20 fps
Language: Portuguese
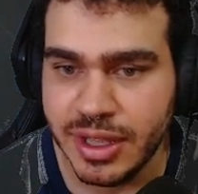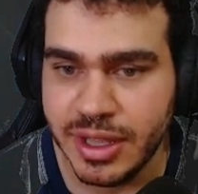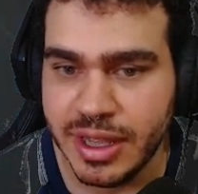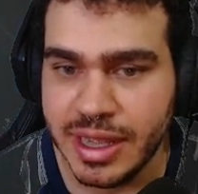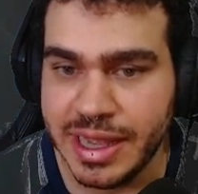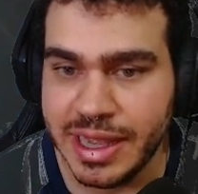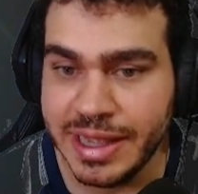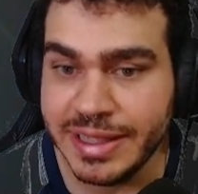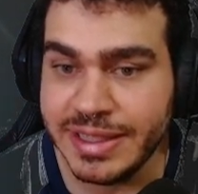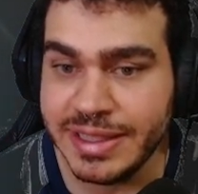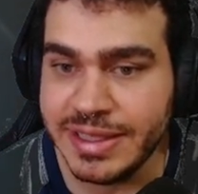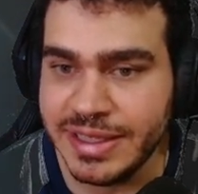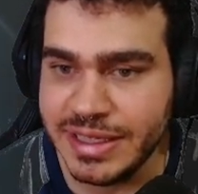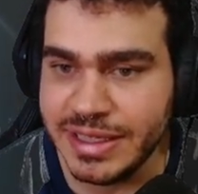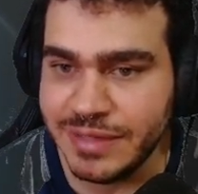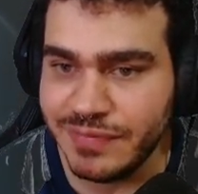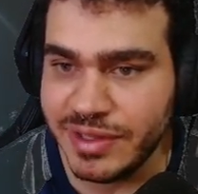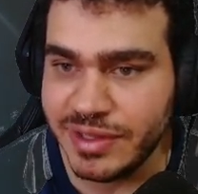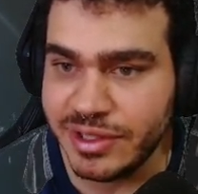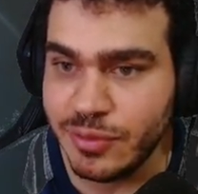Aqui
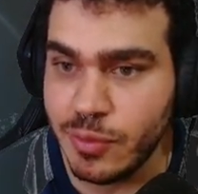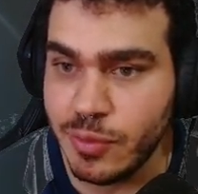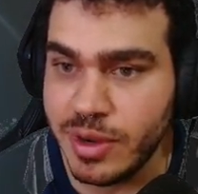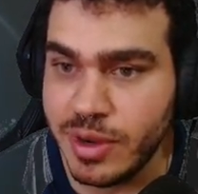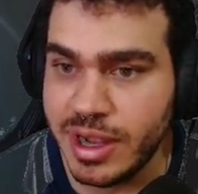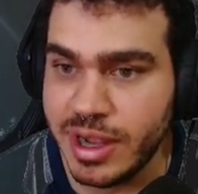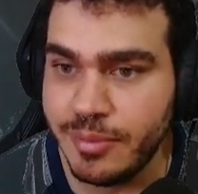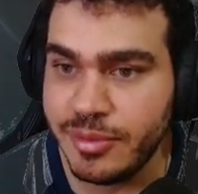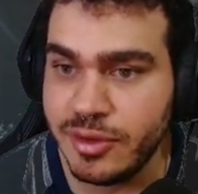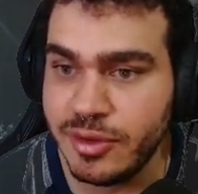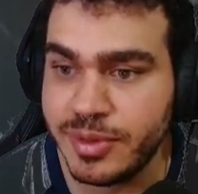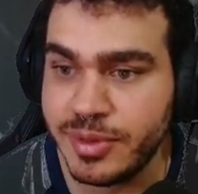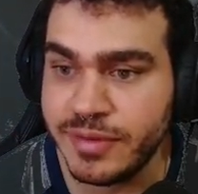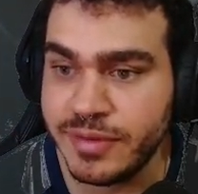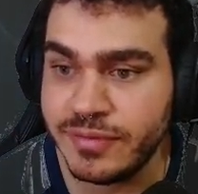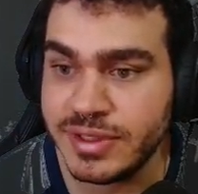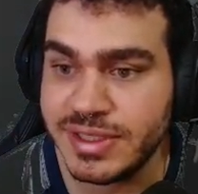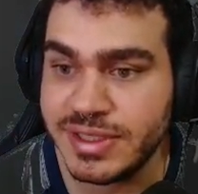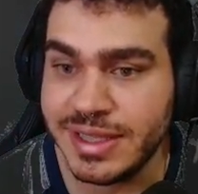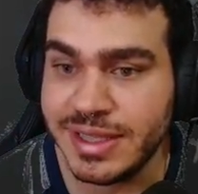vai ter um caminho para
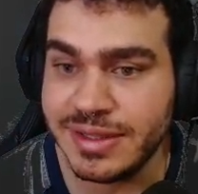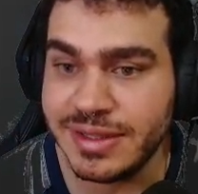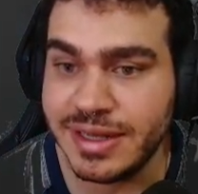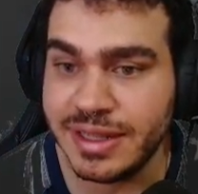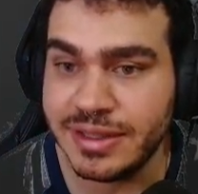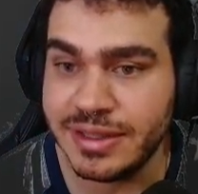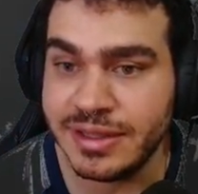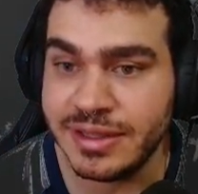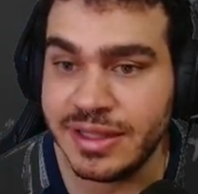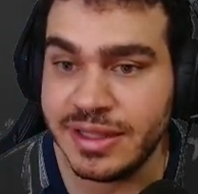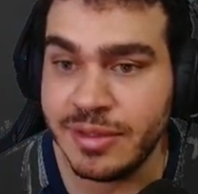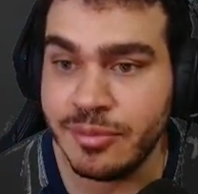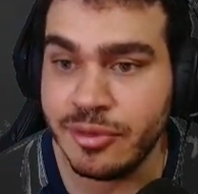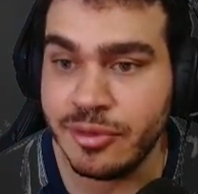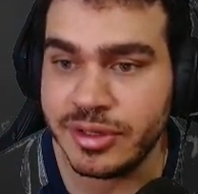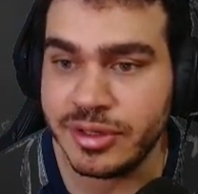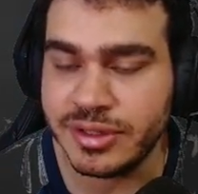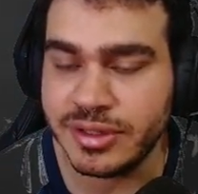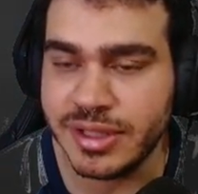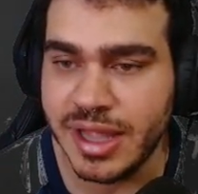você entrar dentro da
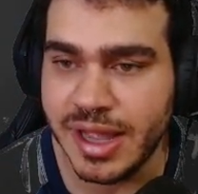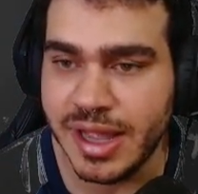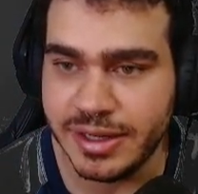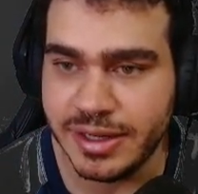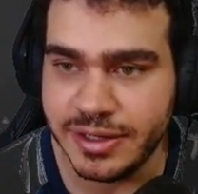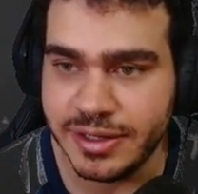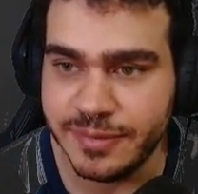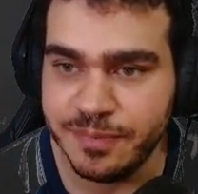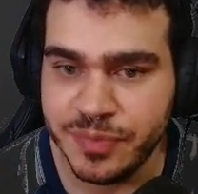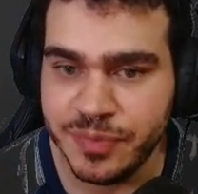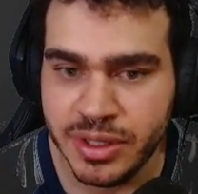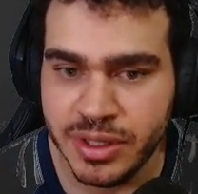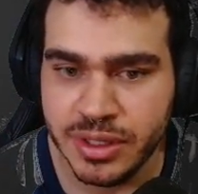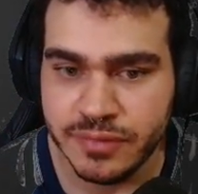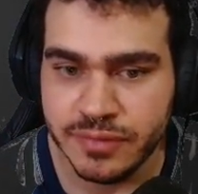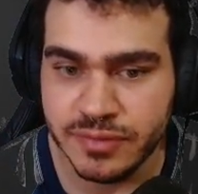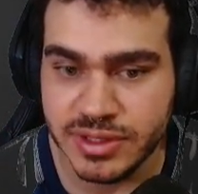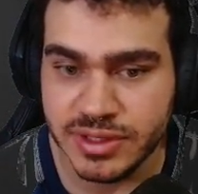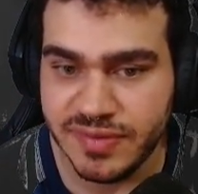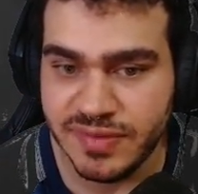mortalha.
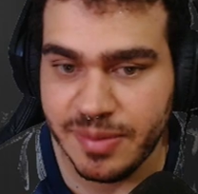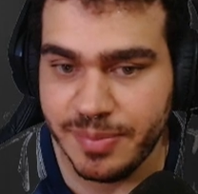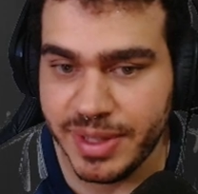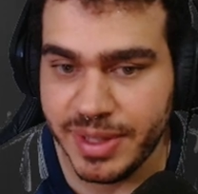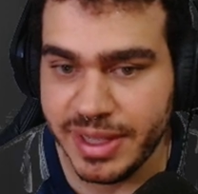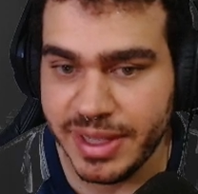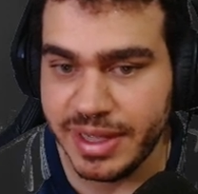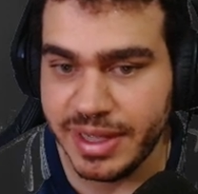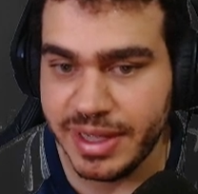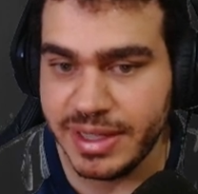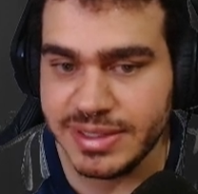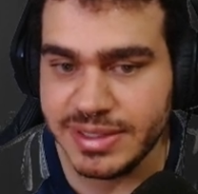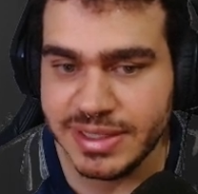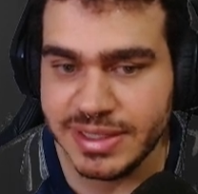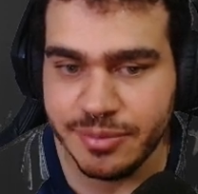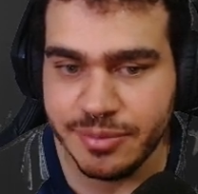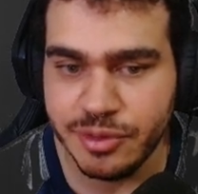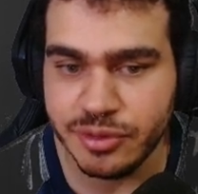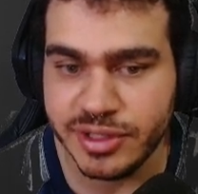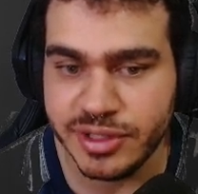Você vai pegar esse
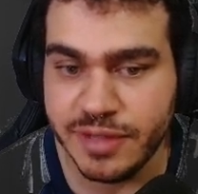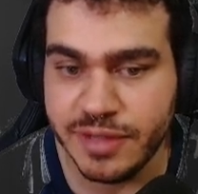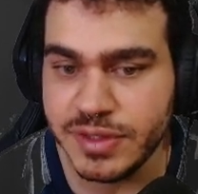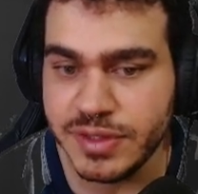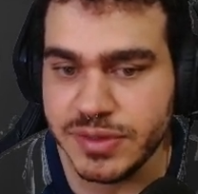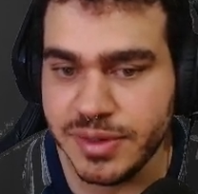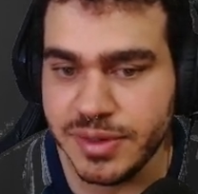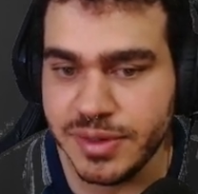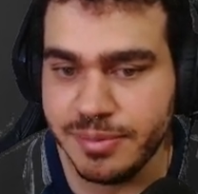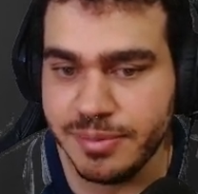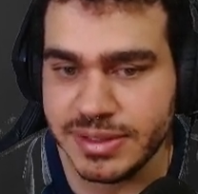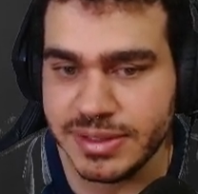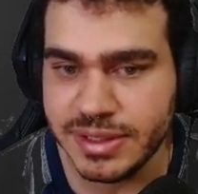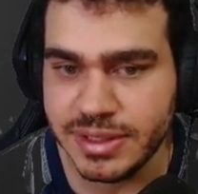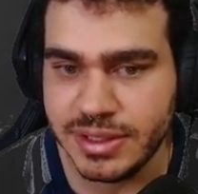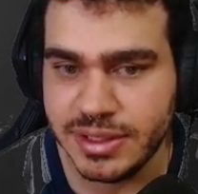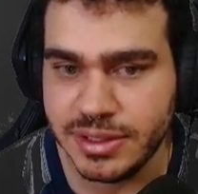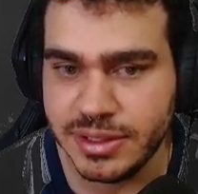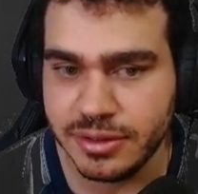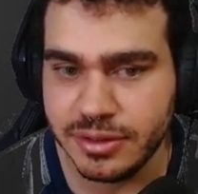caminho, eu até fiz uma base
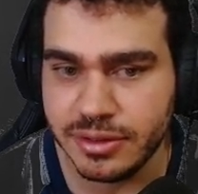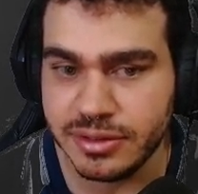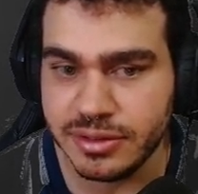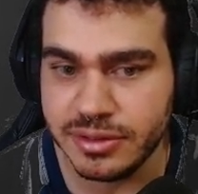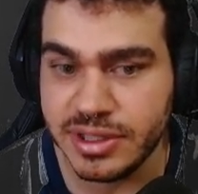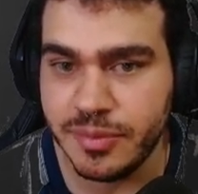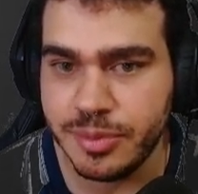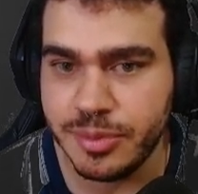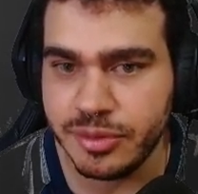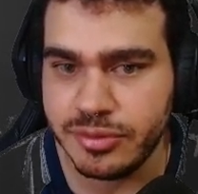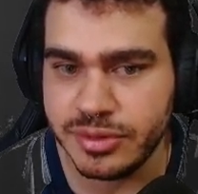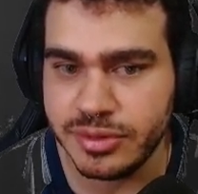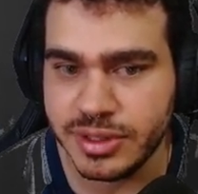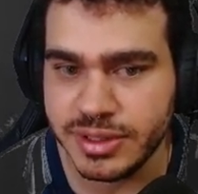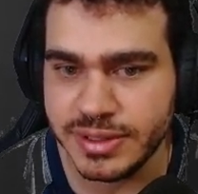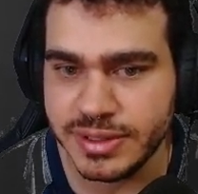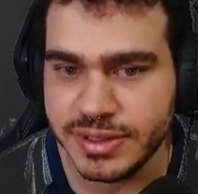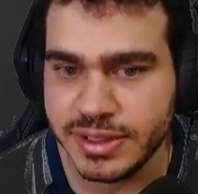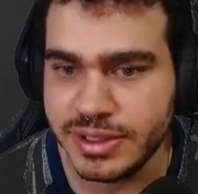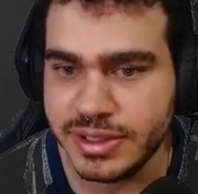aqui, ó, que eu tava procurando
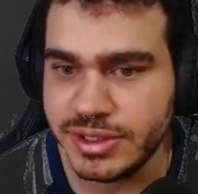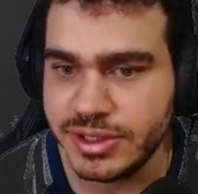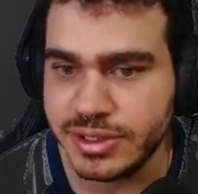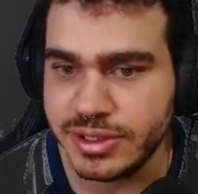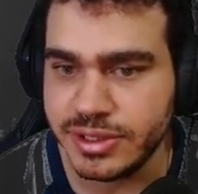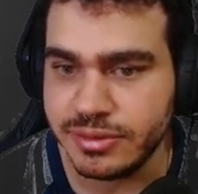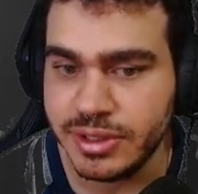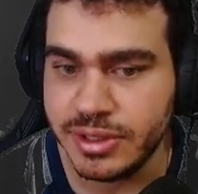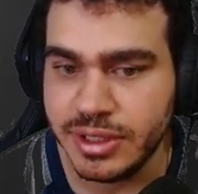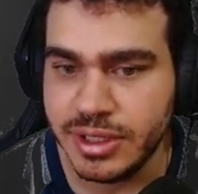essa região.